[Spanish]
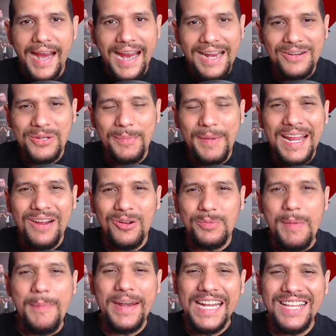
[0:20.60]
El
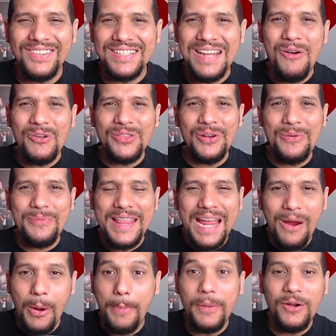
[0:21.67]
bienvenidos a otro
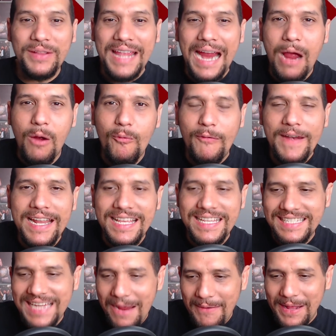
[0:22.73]
video, espero que tengan un feliz
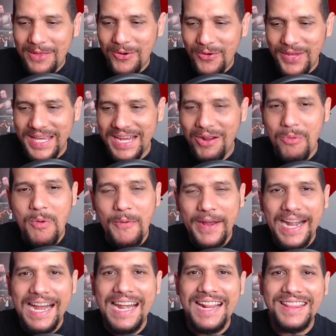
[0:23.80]
sábado y como
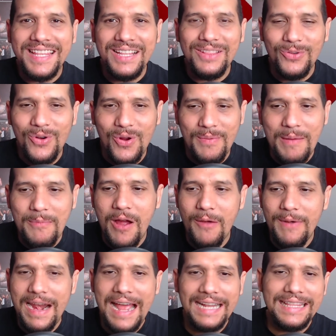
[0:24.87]
verán en el título vamos a
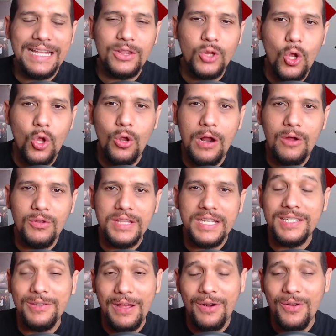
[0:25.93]
hablar de todo lo
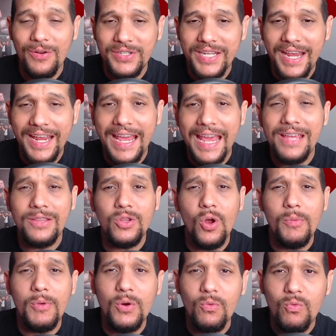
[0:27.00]
acontecido anoche en
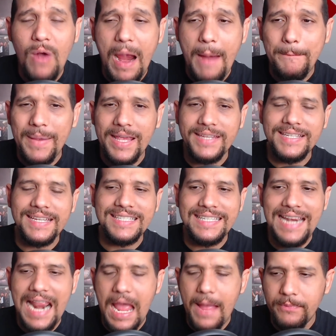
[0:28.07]
AEW Rampage
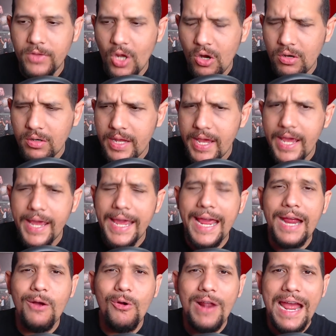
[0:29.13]
Slam Dunk
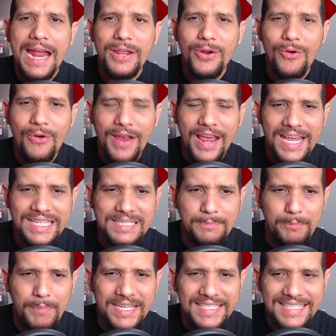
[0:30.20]
en horario
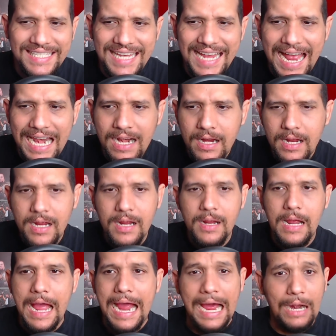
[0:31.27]
especial.
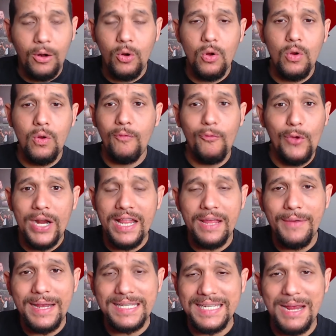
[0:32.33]
Agarró fuera
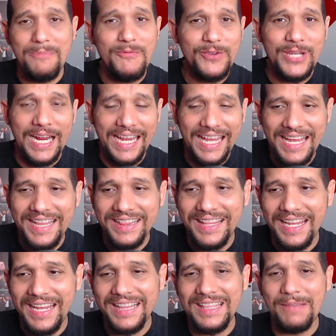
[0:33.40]
de base a mucha
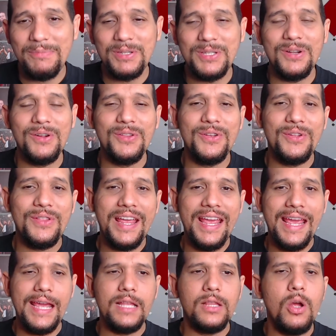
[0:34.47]
gente este episodio de
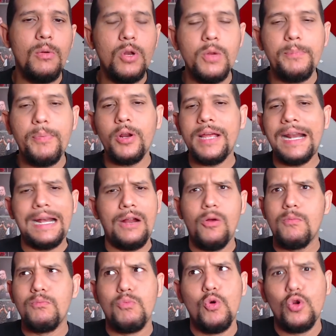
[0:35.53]
AEW porque
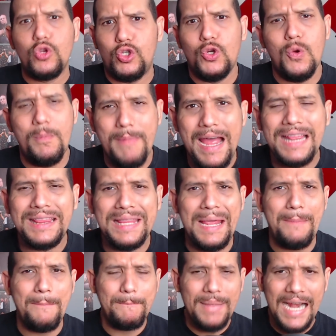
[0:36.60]
arrancó mucho más
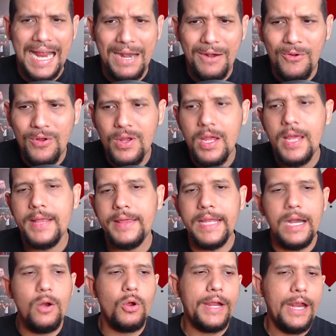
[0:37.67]
temprano
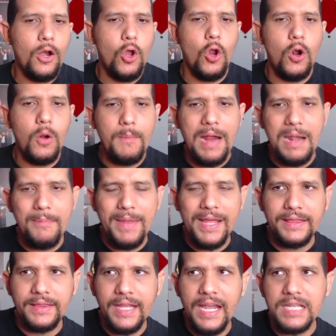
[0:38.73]
de lo que
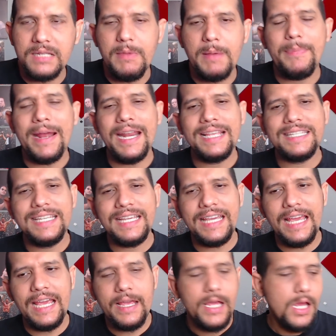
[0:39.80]
normalmente es. Me parece
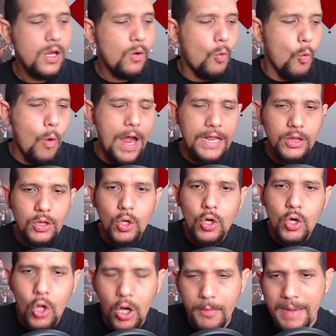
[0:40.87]
que cuando
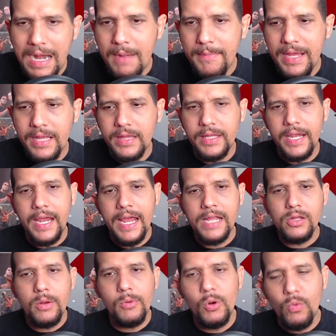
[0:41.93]
normalmente
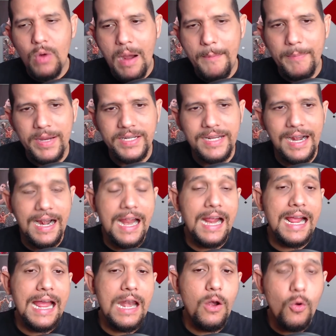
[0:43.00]
AEW Rampage
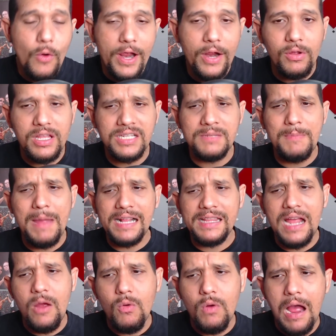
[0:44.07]
arranca luego de
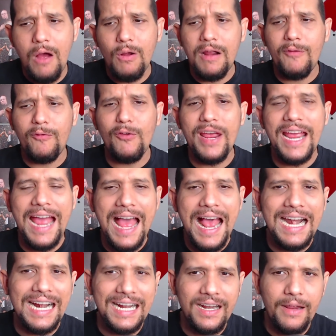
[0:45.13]
SmackDown, ahora fue
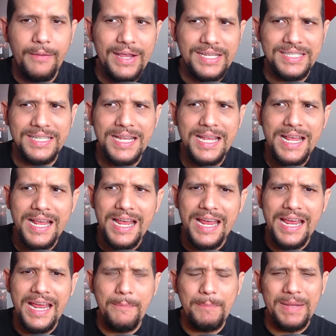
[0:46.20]
al revés
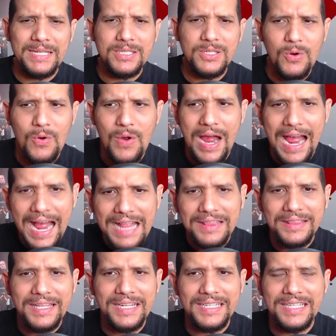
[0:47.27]
empezó
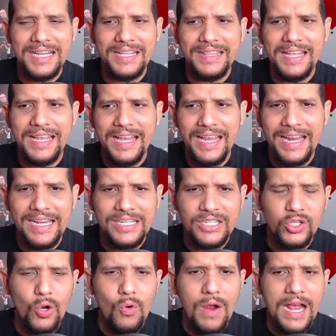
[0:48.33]
antes eh, del el
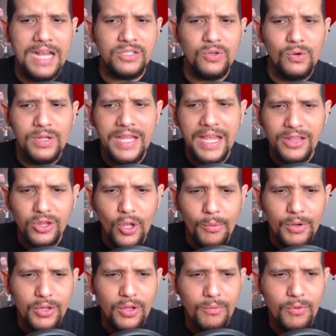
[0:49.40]
show azul de
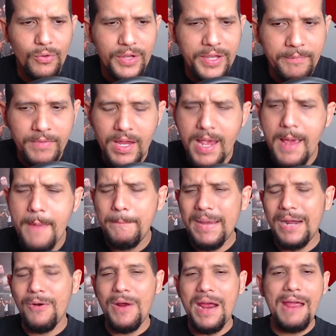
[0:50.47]
WWE.
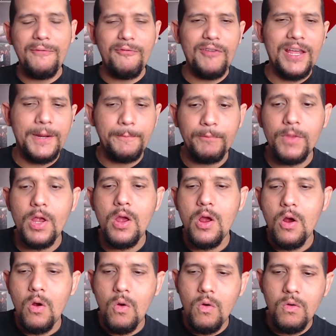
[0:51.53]
Pero en fin,
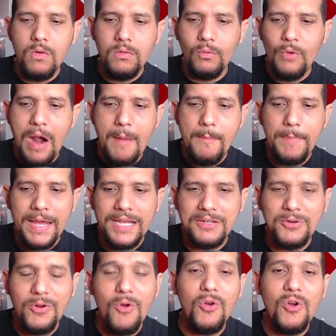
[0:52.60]
un
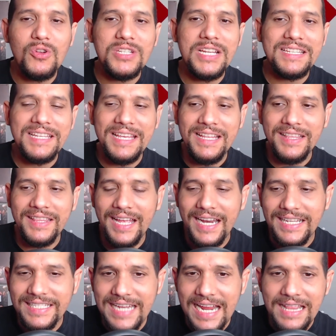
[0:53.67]
Rampage con cosas
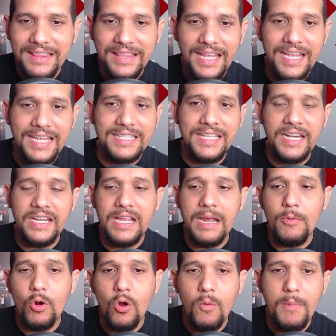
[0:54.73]
interesantes.
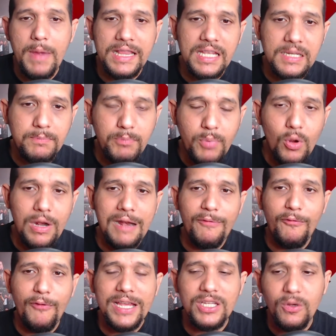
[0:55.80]
Teníamos combates por el
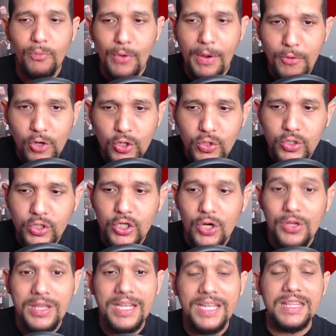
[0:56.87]
Face of
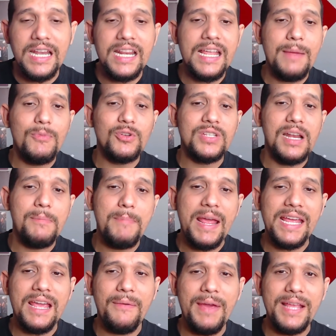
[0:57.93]
Revolution y teníamos el
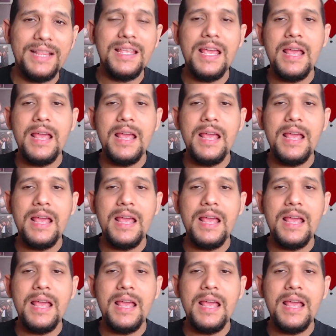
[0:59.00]
main event